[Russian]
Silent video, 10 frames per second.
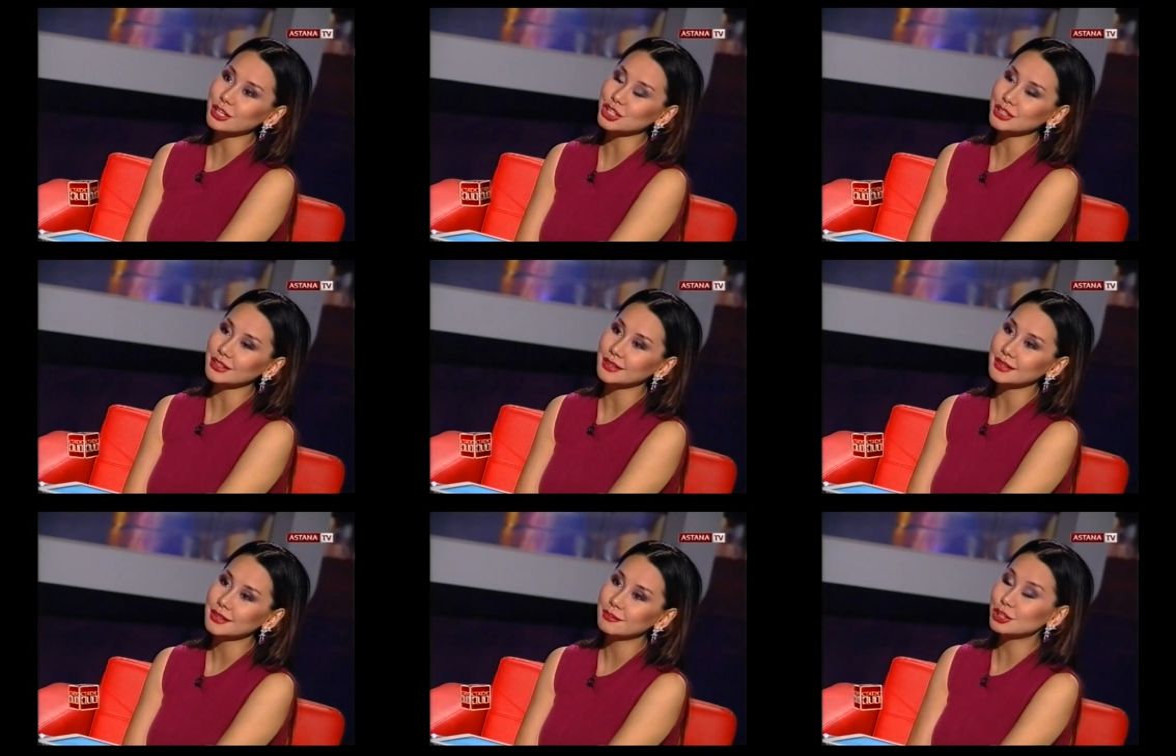важна,
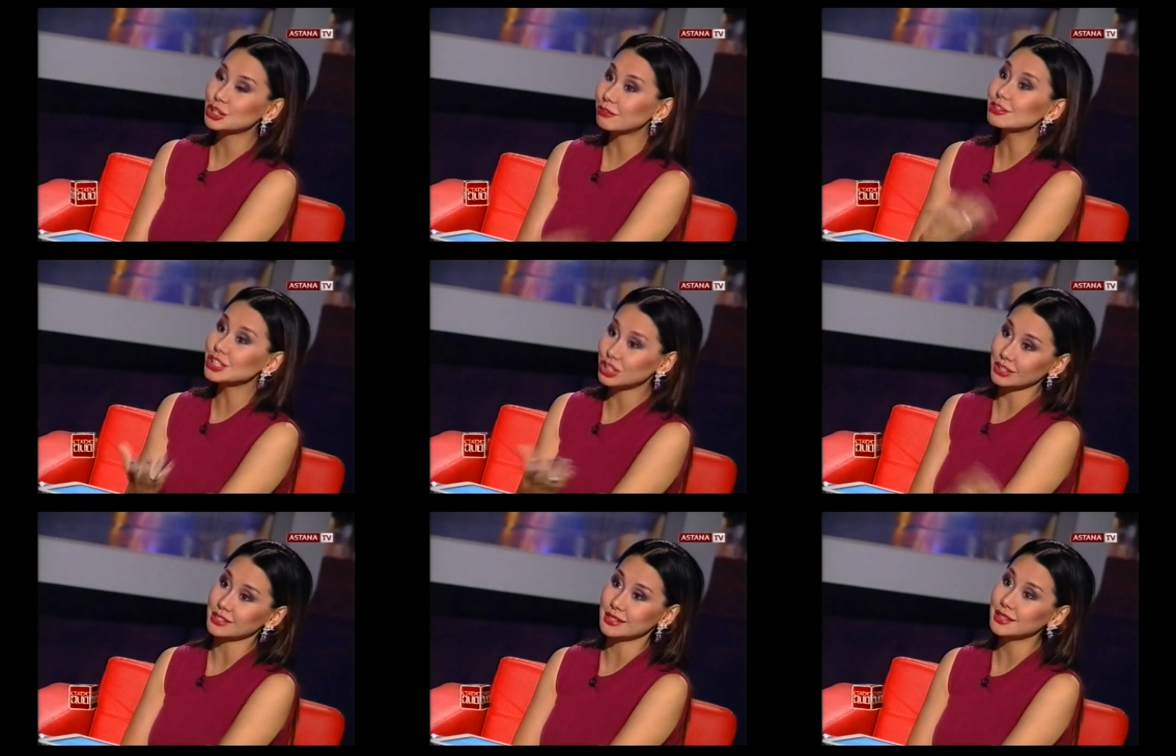важна
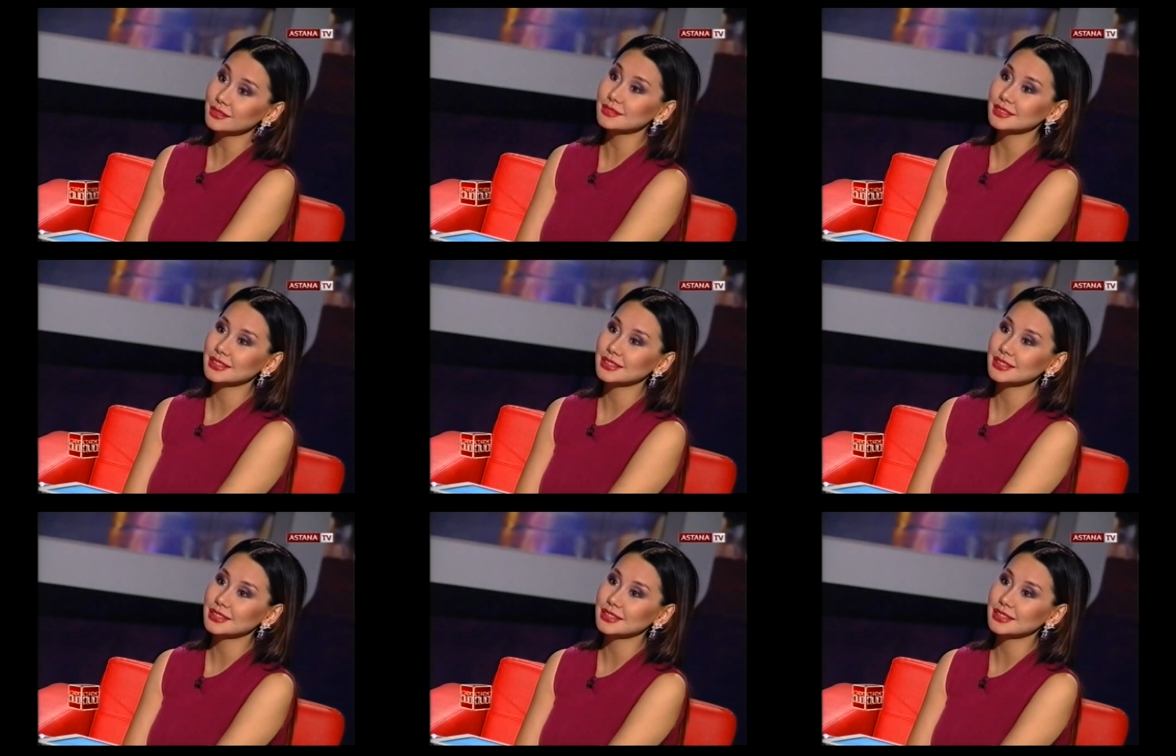внешность, да?